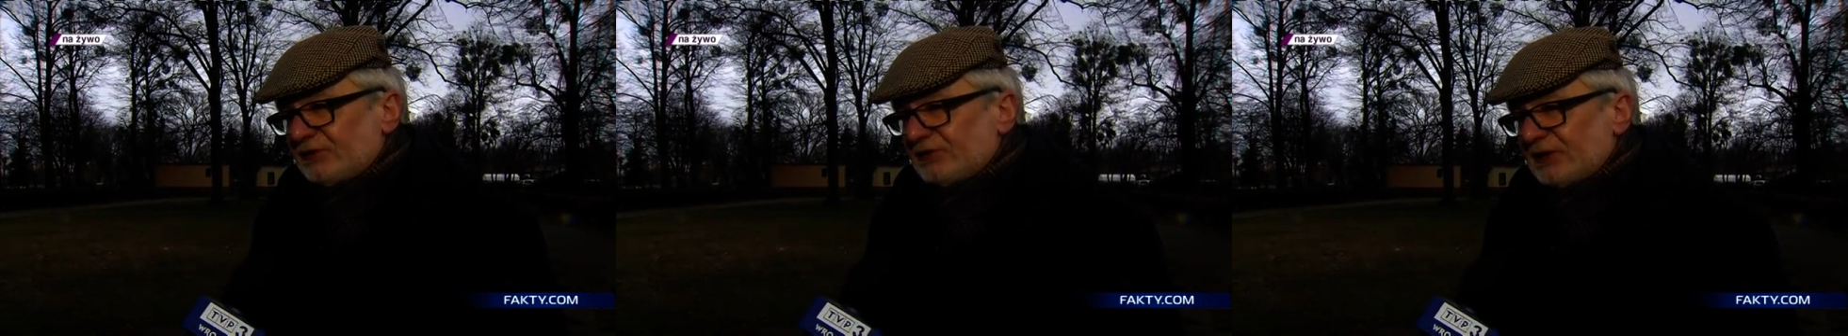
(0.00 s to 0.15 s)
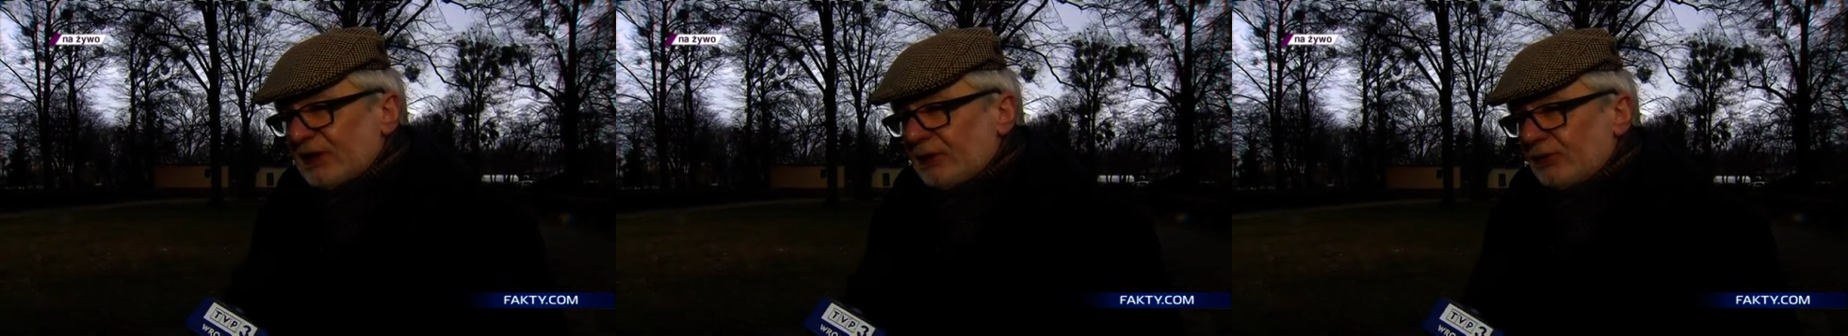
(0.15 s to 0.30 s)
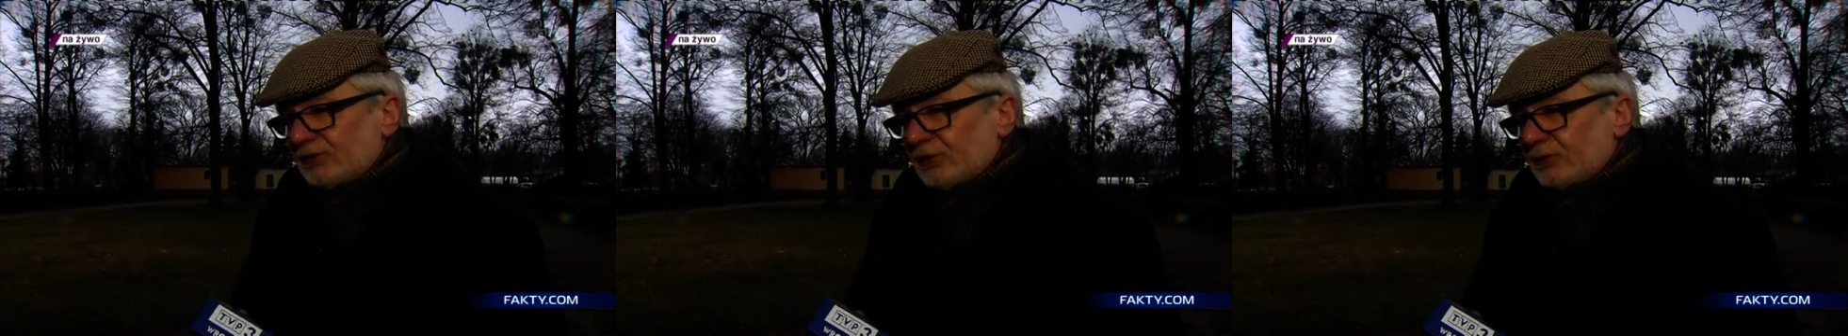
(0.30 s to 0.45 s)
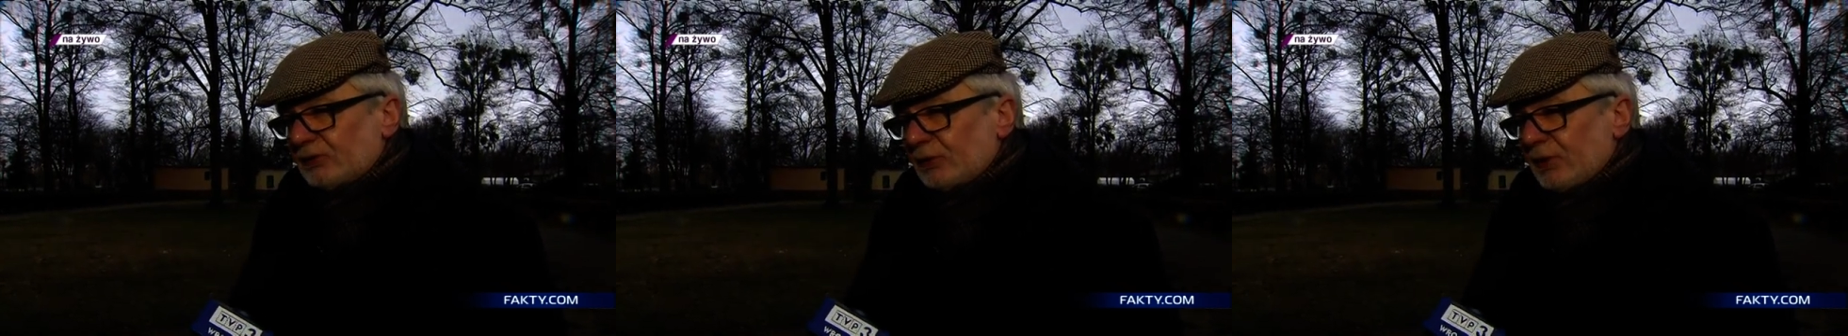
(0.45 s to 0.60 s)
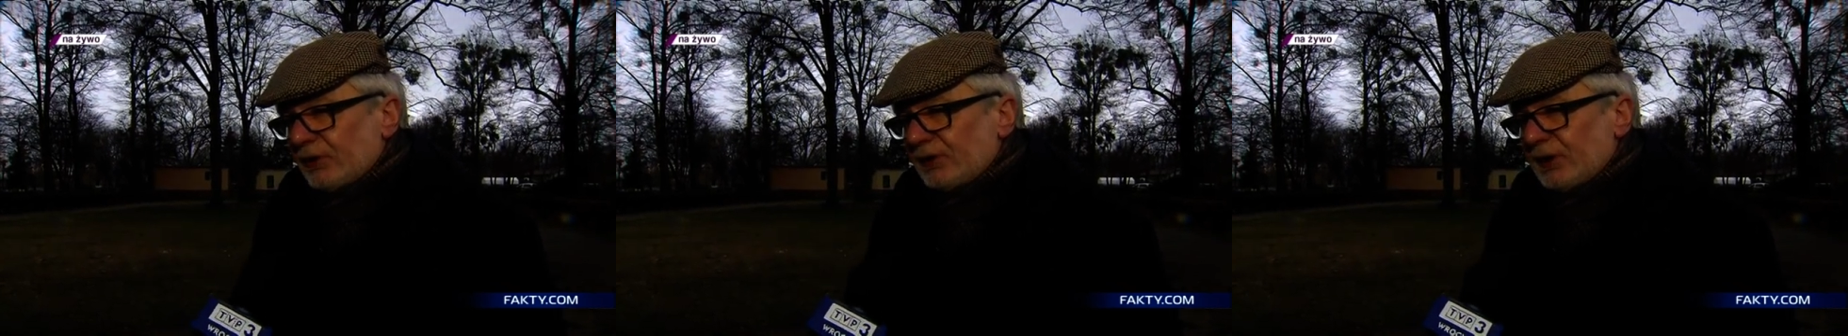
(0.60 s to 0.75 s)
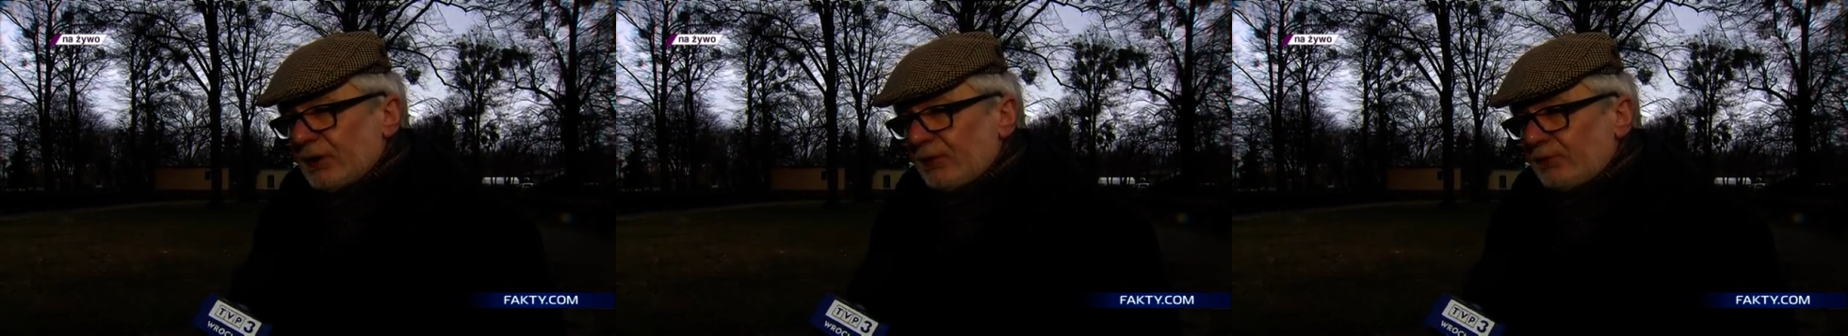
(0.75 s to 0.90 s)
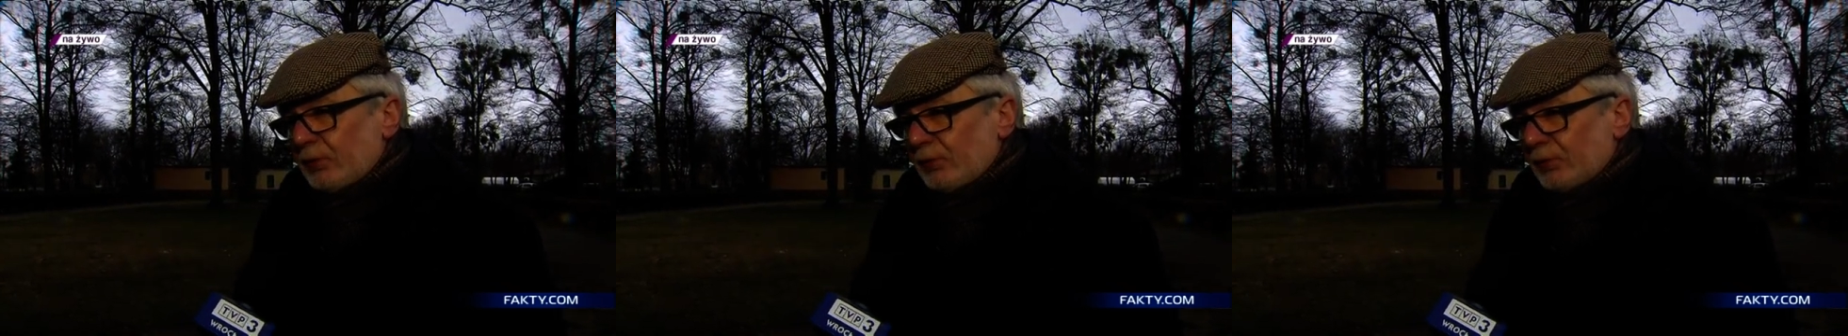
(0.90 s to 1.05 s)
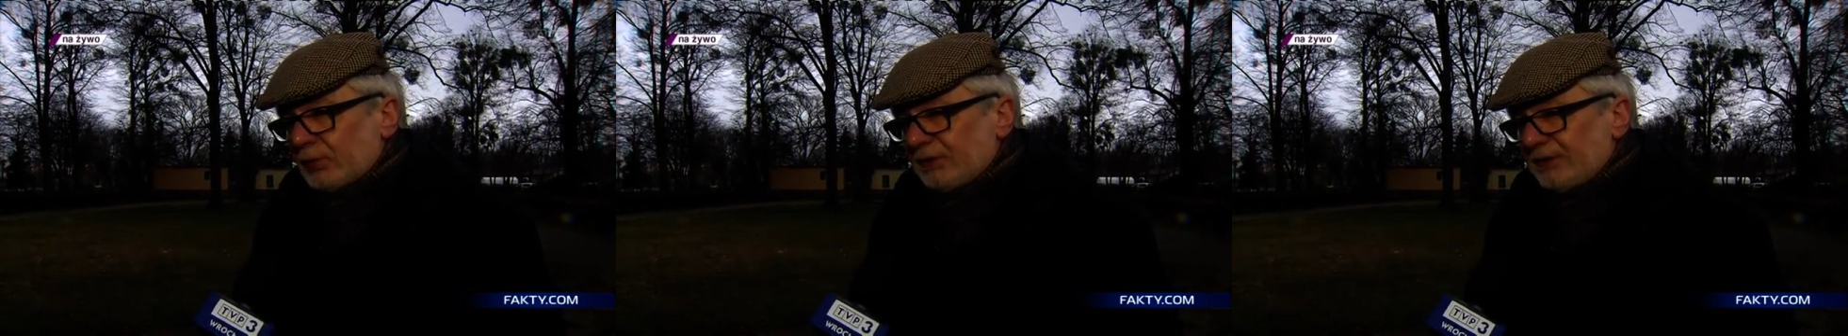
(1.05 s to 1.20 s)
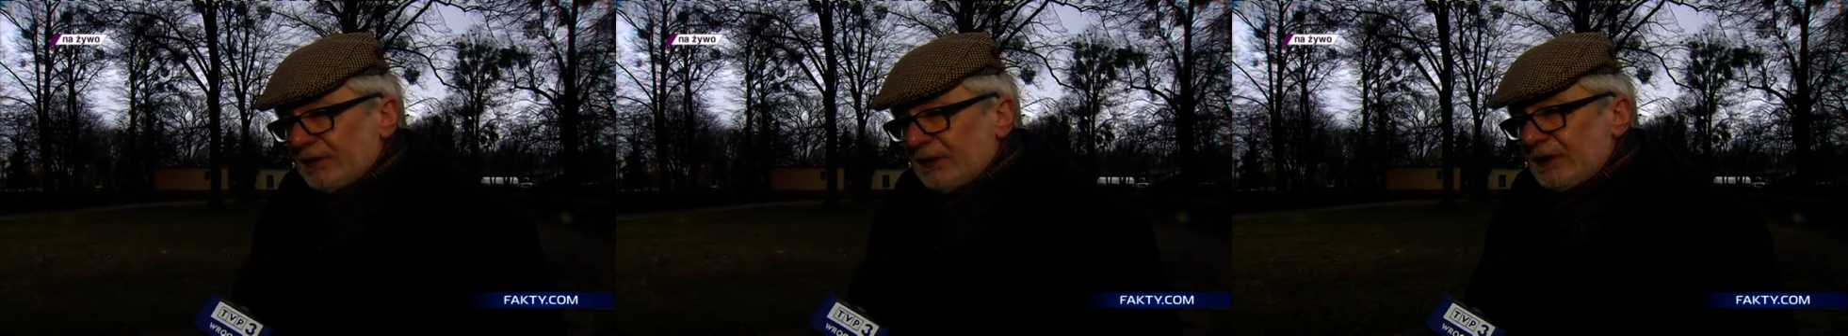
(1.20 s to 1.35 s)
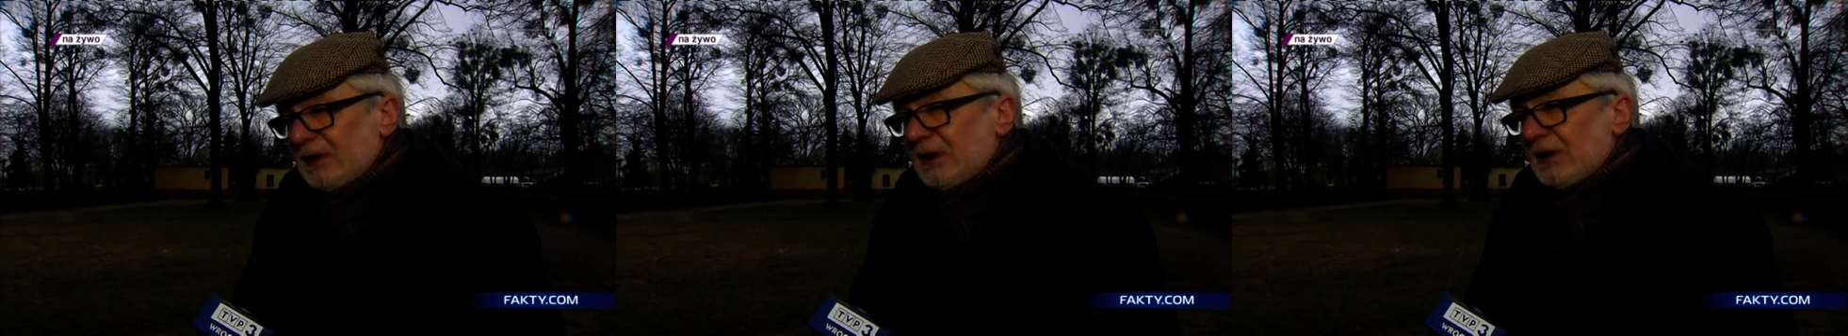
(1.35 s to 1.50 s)
ścigały się tu konie
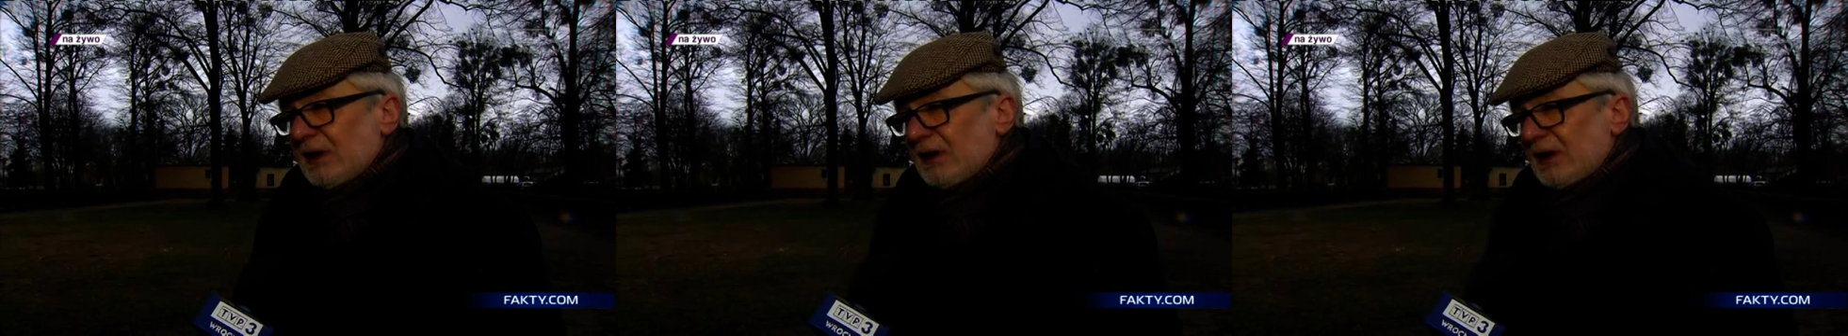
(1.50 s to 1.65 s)
półkrwi,